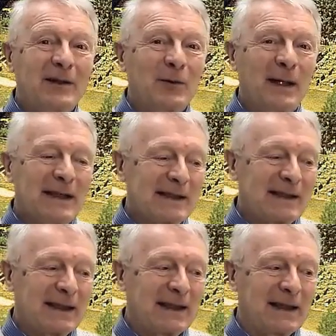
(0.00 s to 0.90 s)
da
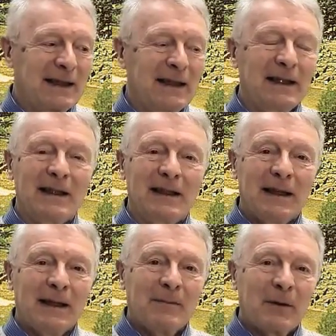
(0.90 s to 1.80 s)
questi
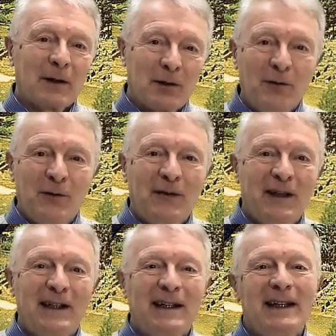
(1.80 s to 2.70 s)
eh,
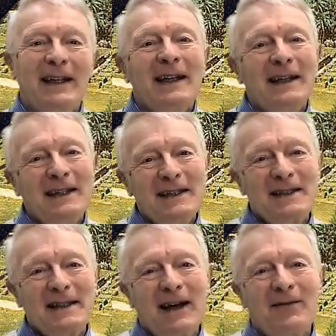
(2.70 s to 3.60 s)
confini
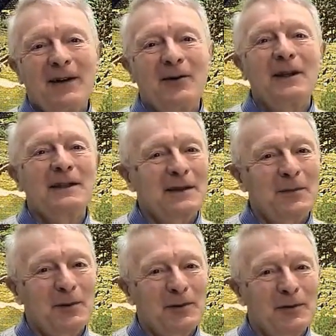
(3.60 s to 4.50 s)
iniziavano le
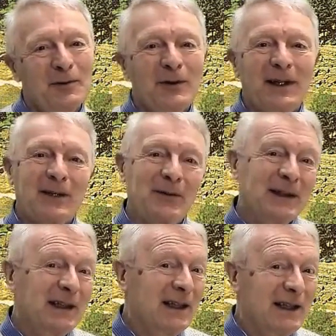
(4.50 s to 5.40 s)
sepolture,
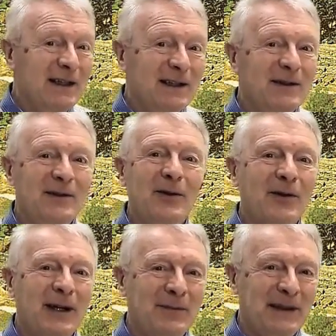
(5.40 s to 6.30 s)
quindi lì
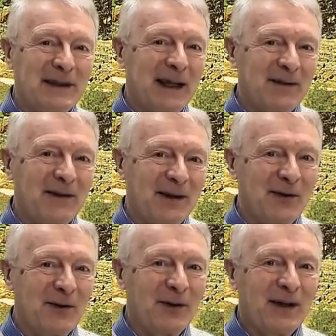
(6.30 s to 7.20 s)
non
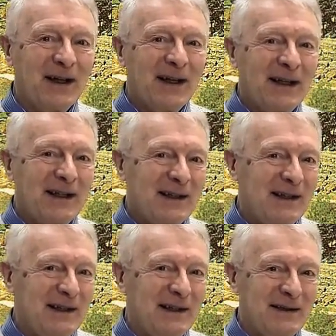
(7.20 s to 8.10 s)
abitavano
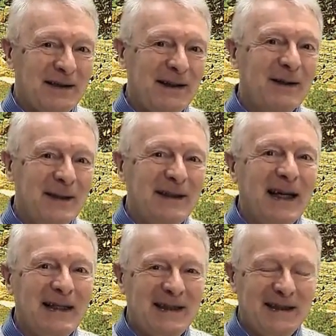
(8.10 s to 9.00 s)
eh, gli
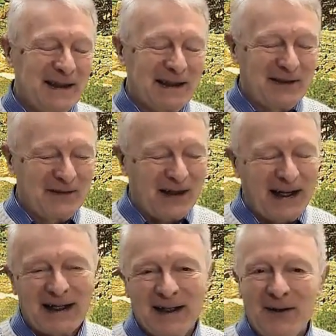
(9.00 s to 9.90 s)
abitanti di
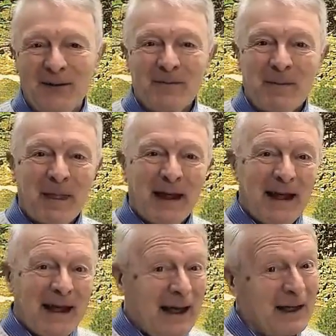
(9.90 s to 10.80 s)
Cafarnao.
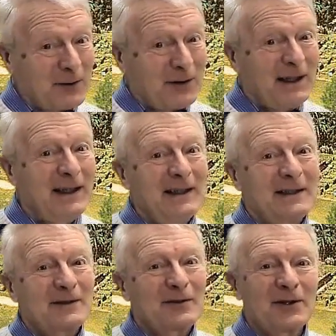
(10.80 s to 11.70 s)
Ecco,
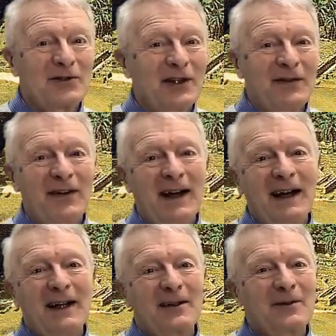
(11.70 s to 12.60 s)
lì
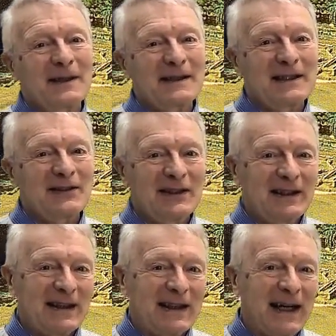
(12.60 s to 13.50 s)
sorgeva questa
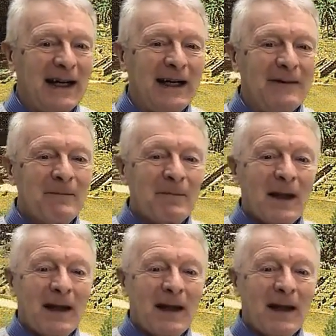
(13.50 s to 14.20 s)
città